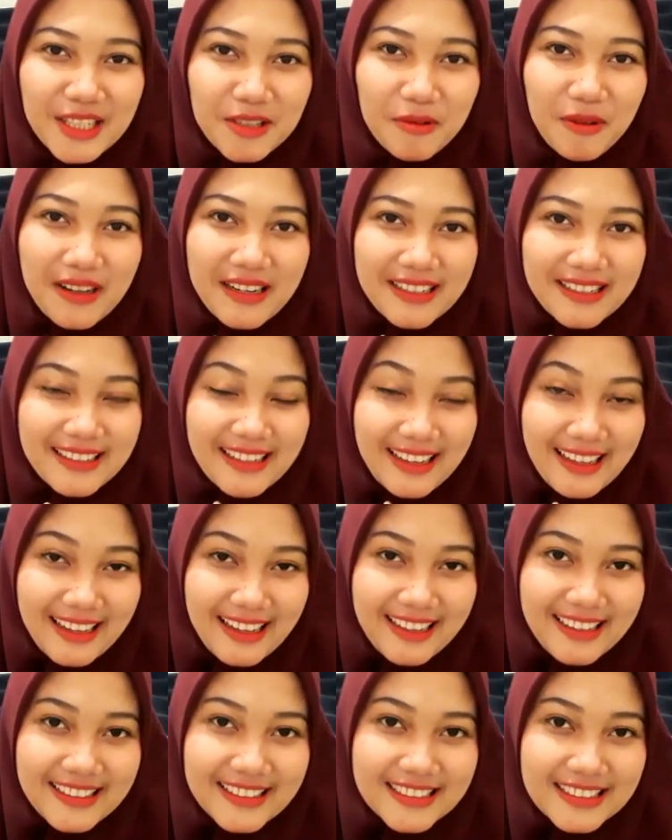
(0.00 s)
Wardah
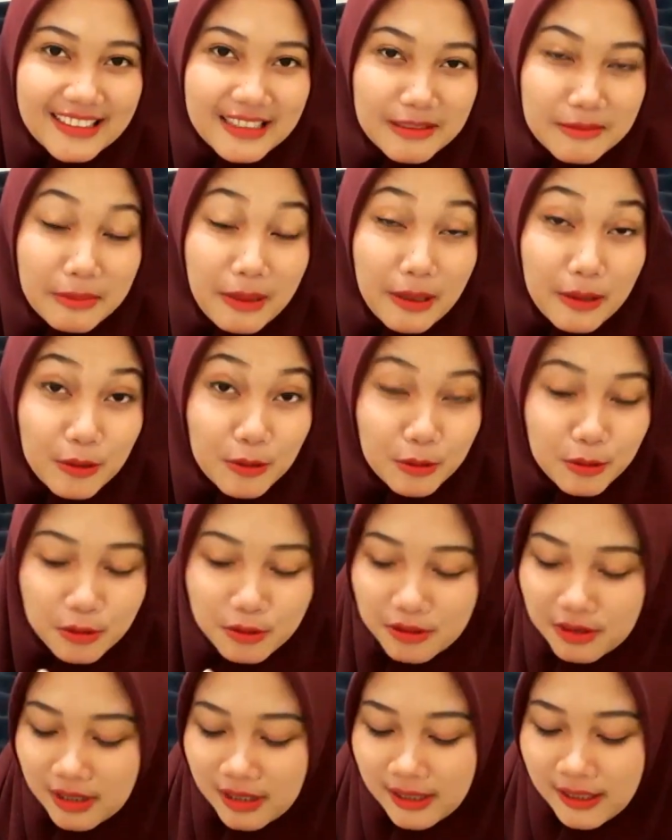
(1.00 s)
ini baru
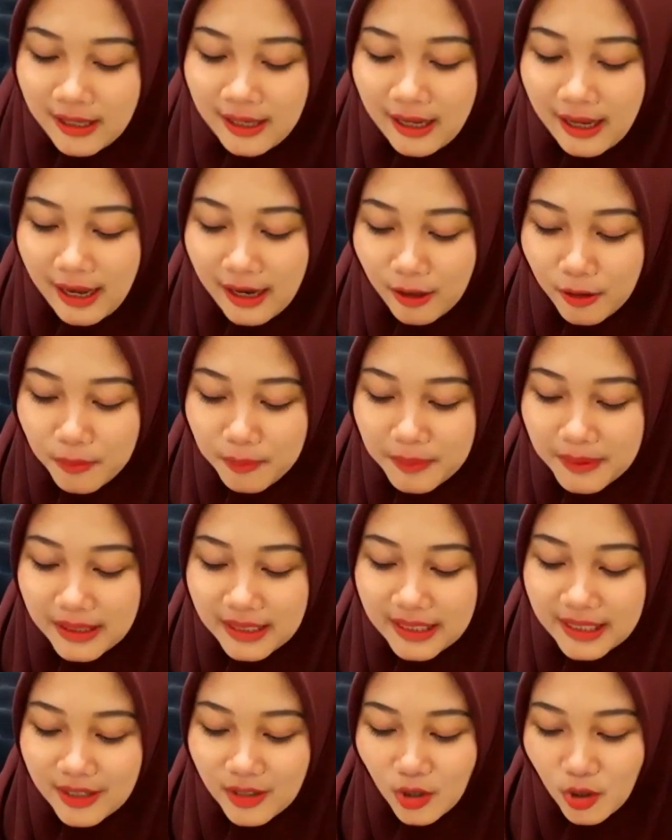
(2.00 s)
aku
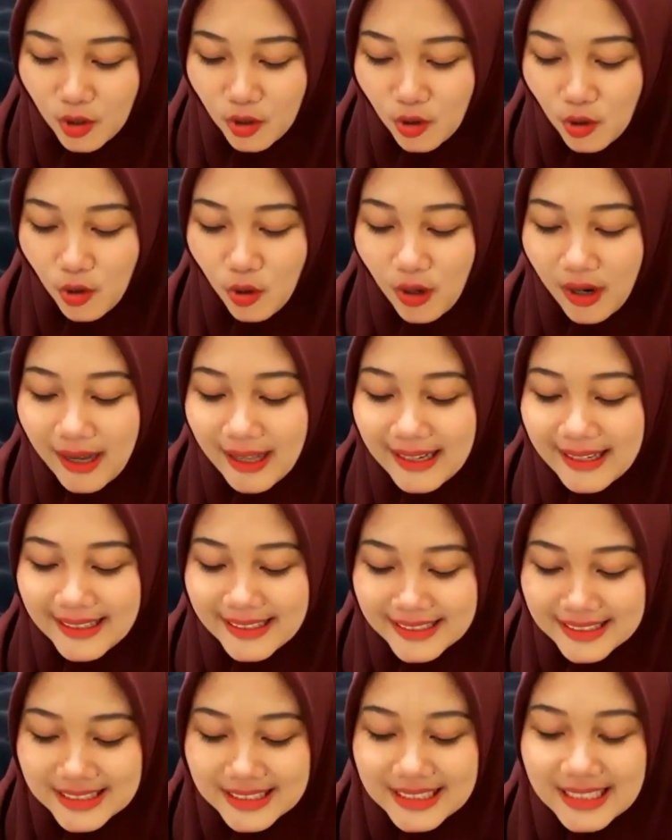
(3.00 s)
pilih Cocoa Lip